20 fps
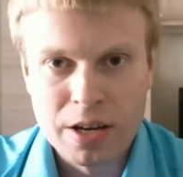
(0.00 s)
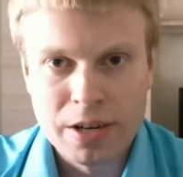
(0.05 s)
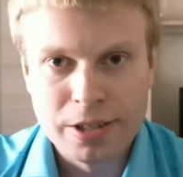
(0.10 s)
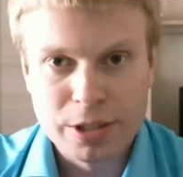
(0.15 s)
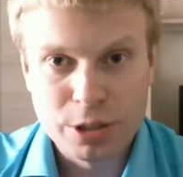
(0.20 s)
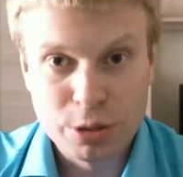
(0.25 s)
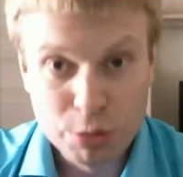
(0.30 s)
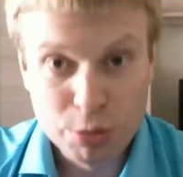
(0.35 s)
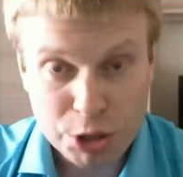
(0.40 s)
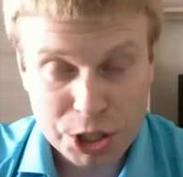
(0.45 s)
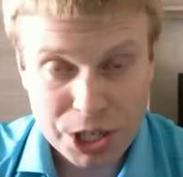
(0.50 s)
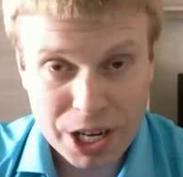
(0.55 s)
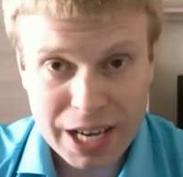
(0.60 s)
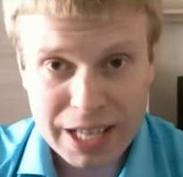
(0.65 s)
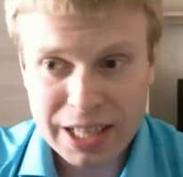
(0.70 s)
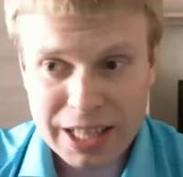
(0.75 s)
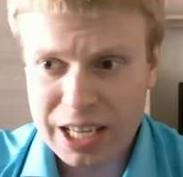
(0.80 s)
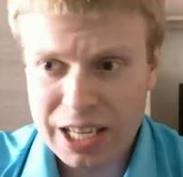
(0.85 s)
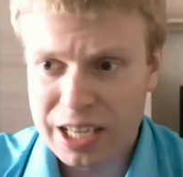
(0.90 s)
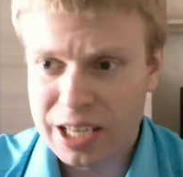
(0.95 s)

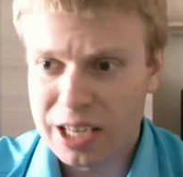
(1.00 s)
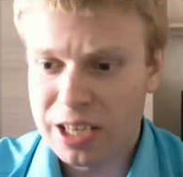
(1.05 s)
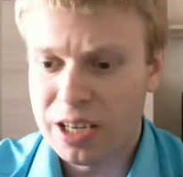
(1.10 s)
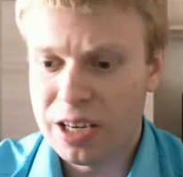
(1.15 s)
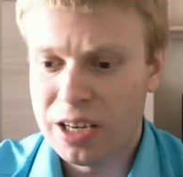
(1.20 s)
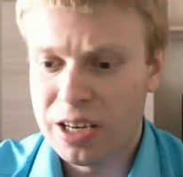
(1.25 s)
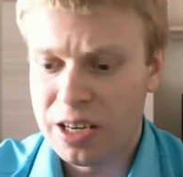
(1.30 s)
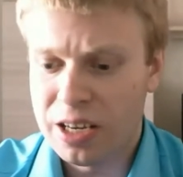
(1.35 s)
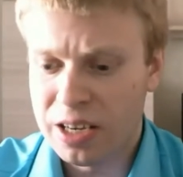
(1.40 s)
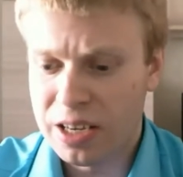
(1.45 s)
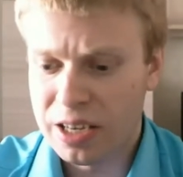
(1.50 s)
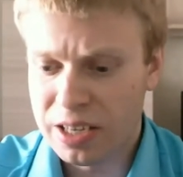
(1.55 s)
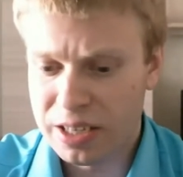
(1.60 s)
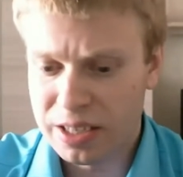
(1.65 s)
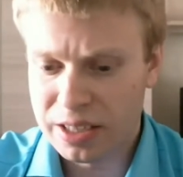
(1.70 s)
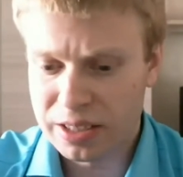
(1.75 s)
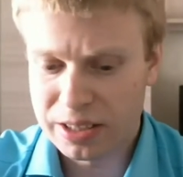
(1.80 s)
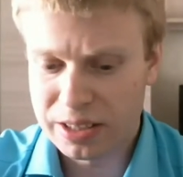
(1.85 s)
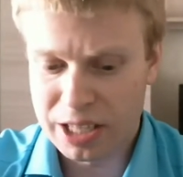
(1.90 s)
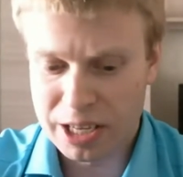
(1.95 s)
Случайно
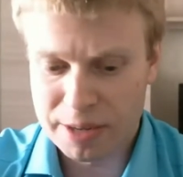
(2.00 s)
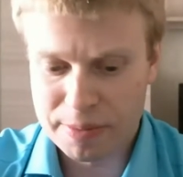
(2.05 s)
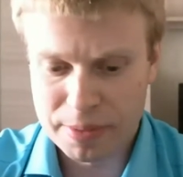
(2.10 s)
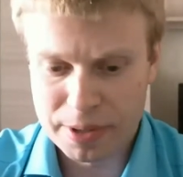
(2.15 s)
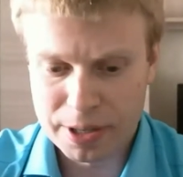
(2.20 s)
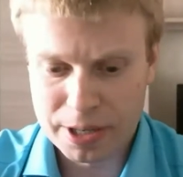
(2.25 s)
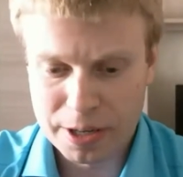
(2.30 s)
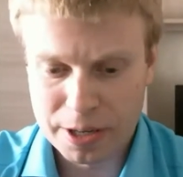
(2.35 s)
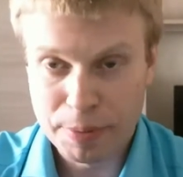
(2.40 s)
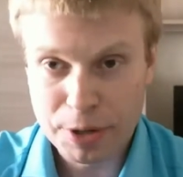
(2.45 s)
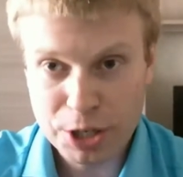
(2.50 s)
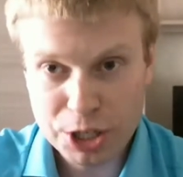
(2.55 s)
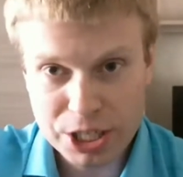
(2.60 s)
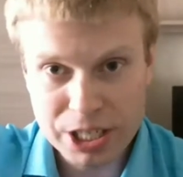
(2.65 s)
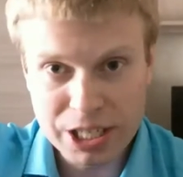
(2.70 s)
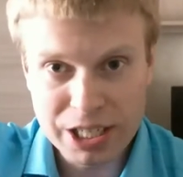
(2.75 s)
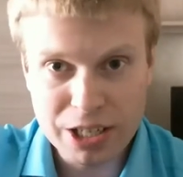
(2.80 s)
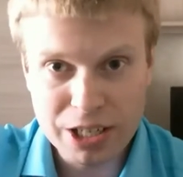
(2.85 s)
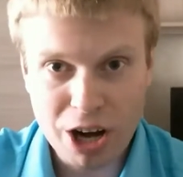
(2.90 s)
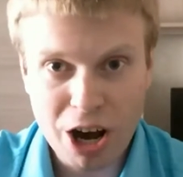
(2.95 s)
э, там э,
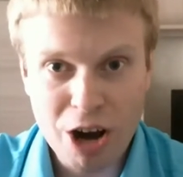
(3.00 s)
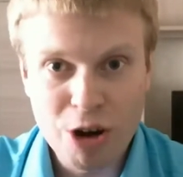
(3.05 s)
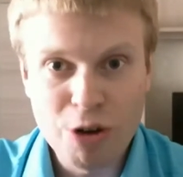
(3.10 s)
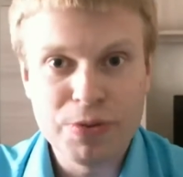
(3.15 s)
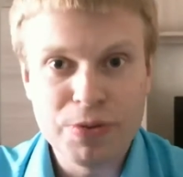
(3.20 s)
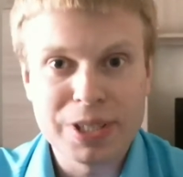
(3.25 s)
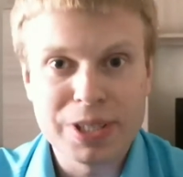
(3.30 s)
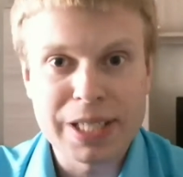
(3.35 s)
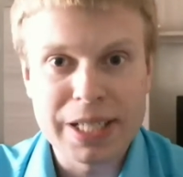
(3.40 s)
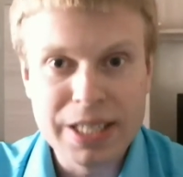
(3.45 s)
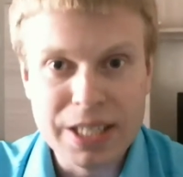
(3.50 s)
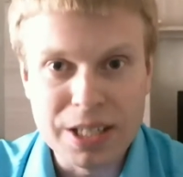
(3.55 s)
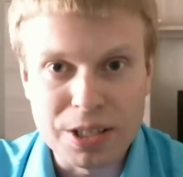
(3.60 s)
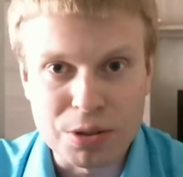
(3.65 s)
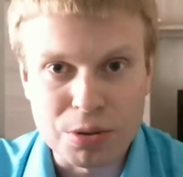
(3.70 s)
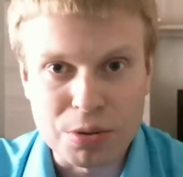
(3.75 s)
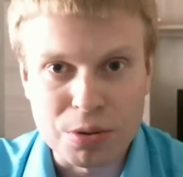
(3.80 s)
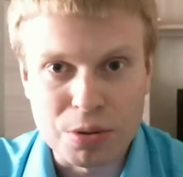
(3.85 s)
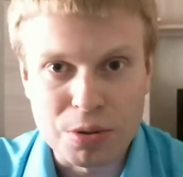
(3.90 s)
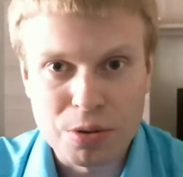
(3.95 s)
пришли, а офиса
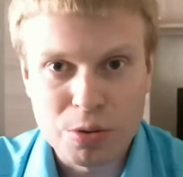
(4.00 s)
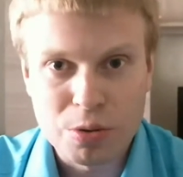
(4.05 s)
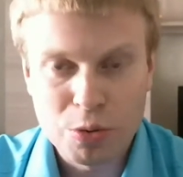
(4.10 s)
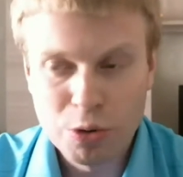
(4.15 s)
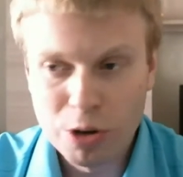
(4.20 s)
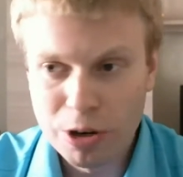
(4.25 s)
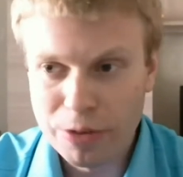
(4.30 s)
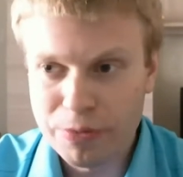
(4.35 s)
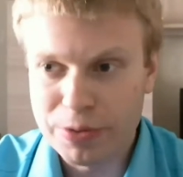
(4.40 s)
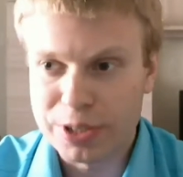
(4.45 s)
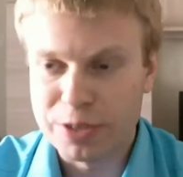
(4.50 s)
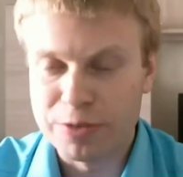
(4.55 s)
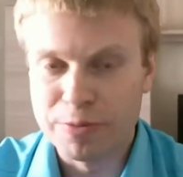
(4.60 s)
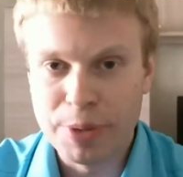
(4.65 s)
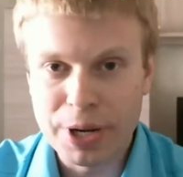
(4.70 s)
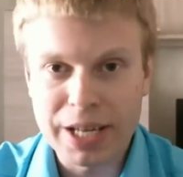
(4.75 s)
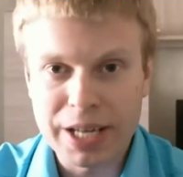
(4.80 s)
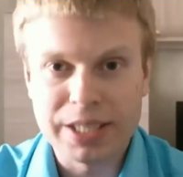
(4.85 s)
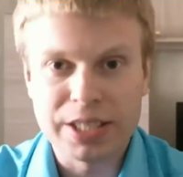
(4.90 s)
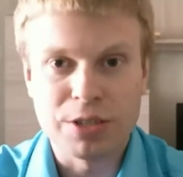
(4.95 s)
нету. Офис в
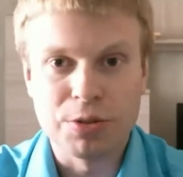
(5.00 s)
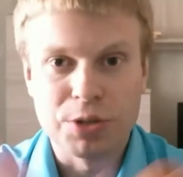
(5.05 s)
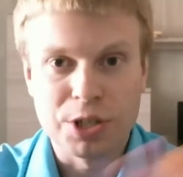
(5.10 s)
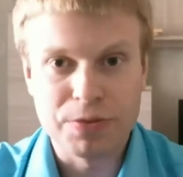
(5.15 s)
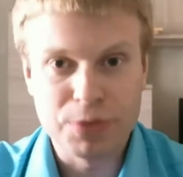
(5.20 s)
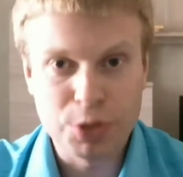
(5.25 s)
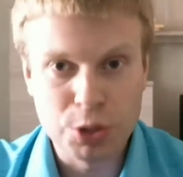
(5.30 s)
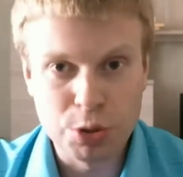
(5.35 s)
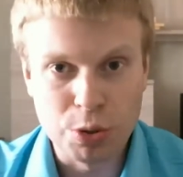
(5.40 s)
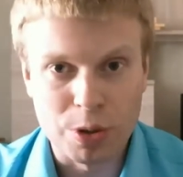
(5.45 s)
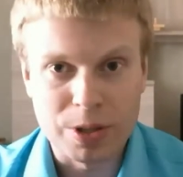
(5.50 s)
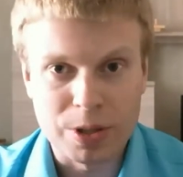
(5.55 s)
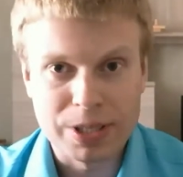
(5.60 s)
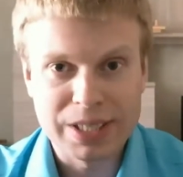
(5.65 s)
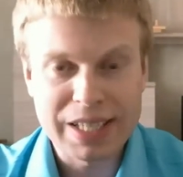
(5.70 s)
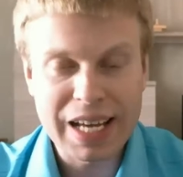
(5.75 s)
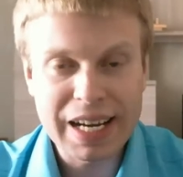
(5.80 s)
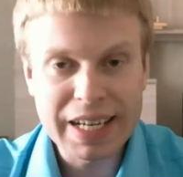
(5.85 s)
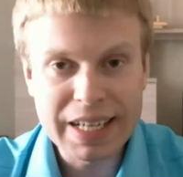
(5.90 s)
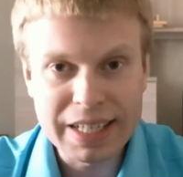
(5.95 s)
Брянске уже все,
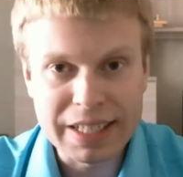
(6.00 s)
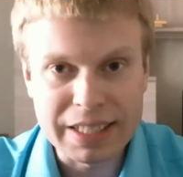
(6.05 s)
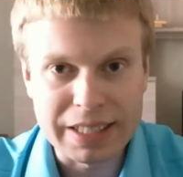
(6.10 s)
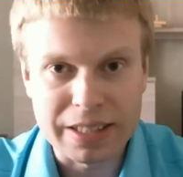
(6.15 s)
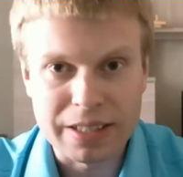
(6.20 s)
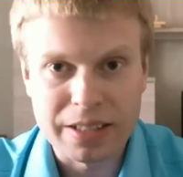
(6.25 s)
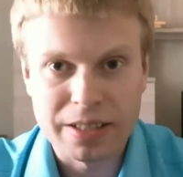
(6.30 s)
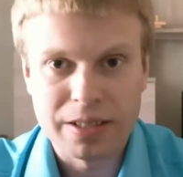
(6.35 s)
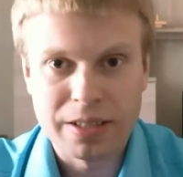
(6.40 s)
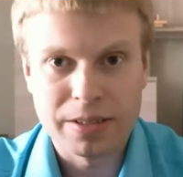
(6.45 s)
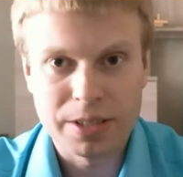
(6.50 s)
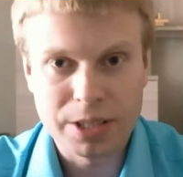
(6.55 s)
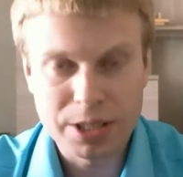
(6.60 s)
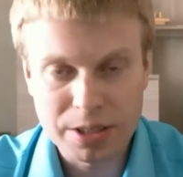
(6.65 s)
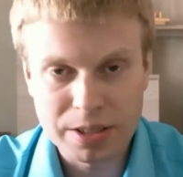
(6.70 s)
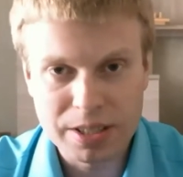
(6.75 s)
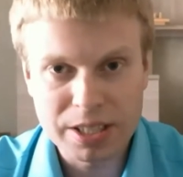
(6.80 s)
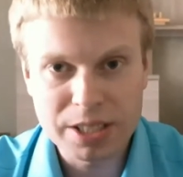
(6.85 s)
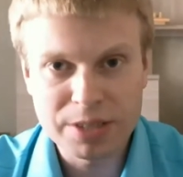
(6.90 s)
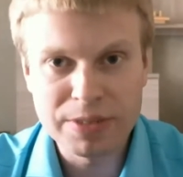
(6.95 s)
закрыт.
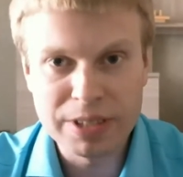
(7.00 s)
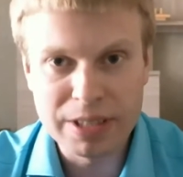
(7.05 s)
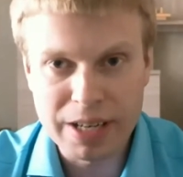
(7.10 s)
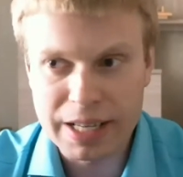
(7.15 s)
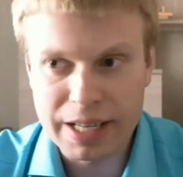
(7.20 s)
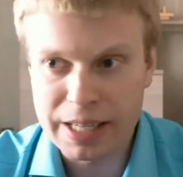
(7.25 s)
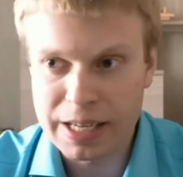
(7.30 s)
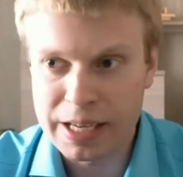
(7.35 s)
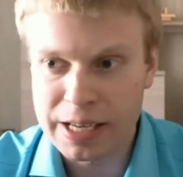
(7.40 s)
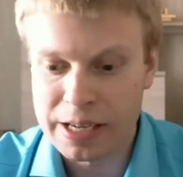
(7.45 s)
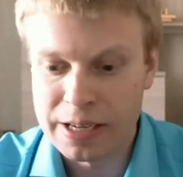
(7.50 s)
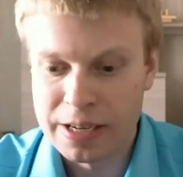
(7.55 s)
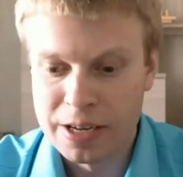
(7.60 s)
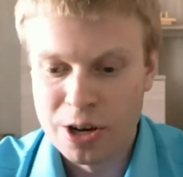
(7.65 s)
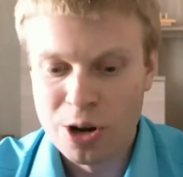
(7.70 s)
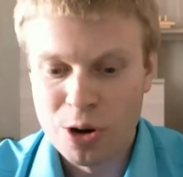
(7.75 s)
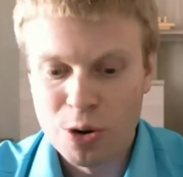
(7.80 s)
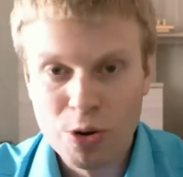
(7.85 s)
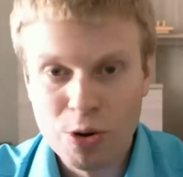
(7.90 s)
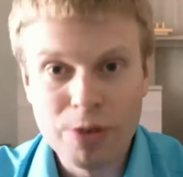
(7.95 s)
До свидания
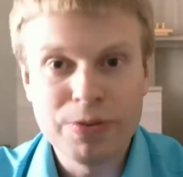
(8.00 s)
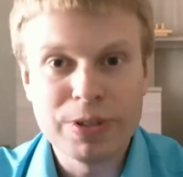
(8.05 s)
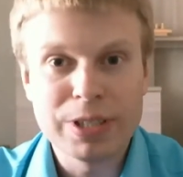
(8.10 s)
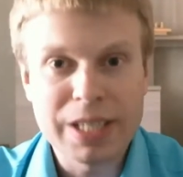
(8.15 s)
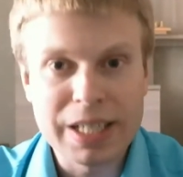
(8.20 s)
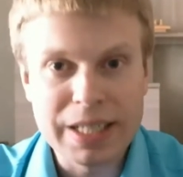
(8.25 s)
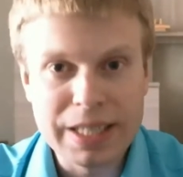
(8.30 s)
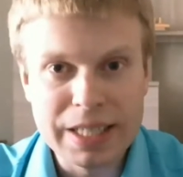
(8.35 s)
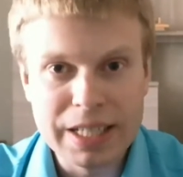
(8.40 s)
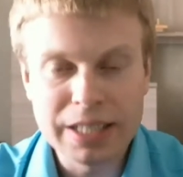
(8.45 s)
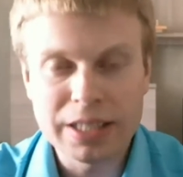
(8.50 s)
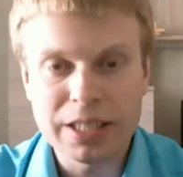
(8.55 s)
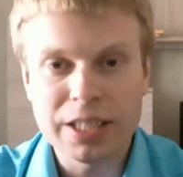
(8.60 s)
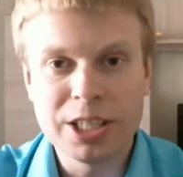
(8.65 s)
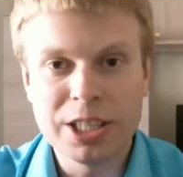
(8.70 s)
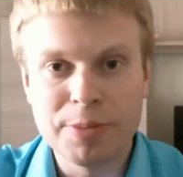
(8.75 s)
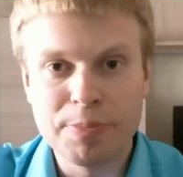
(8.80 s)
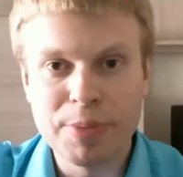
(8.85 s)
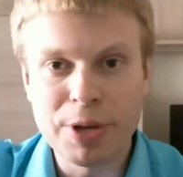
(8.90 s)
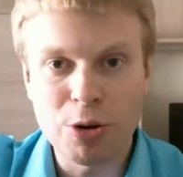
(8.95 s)
офиса нет, и
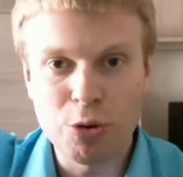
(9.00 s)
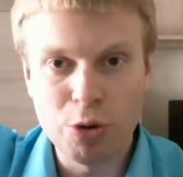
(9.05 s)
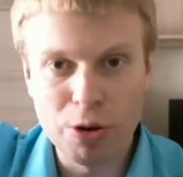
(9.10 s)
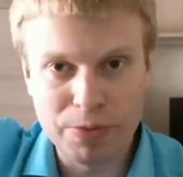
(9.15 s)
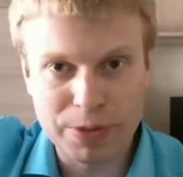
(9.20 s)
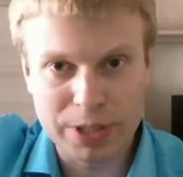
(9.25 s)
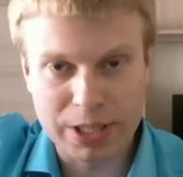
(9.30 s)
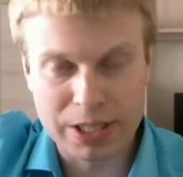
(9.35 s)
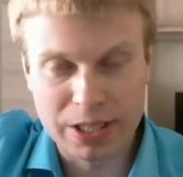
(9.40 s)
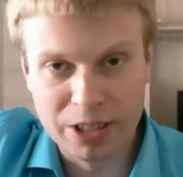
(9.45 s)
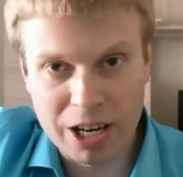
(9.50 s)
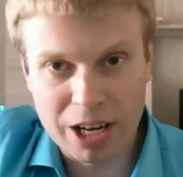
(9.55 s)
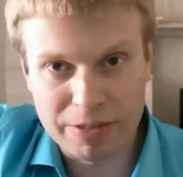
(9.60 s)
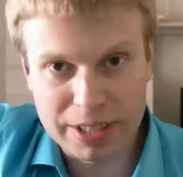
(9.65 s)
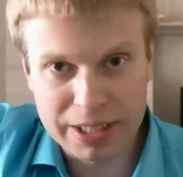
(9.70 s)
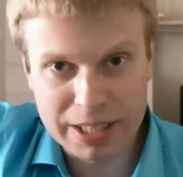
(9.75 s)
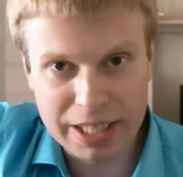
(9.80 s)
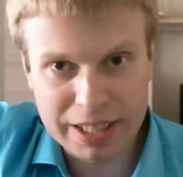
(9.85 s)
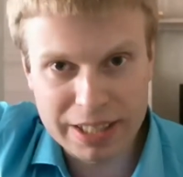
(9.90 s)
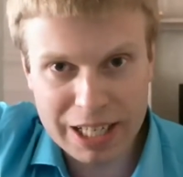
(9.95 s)
теперь офис
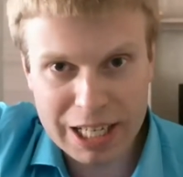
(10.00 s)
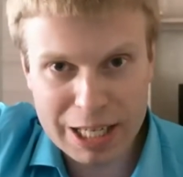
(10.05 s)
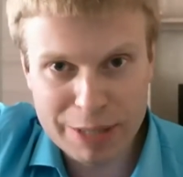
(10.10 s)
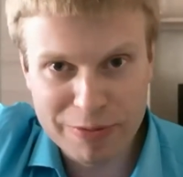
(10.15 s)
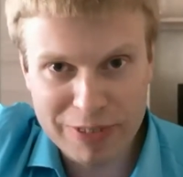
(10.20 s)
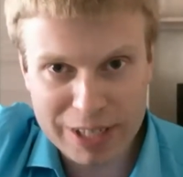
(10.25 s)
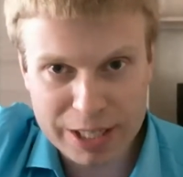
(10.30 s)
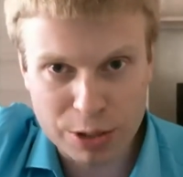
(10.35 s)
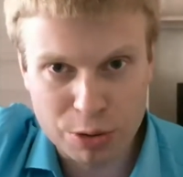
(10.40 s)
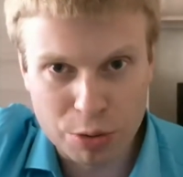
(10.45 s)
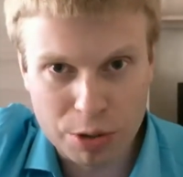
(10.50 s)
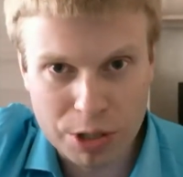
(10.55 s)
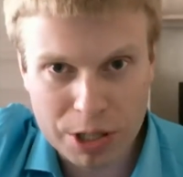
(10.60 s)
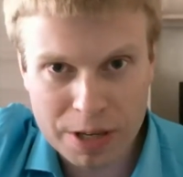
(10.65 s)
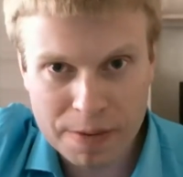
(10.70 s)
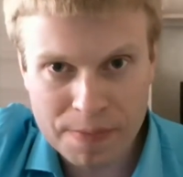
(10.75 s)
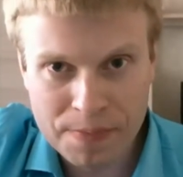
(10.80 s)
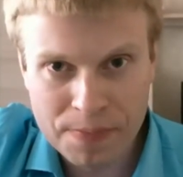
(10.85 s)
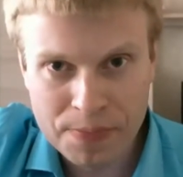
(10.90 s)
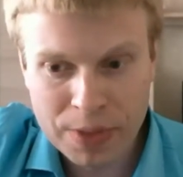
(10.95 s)
главный на Дальнем Востоке.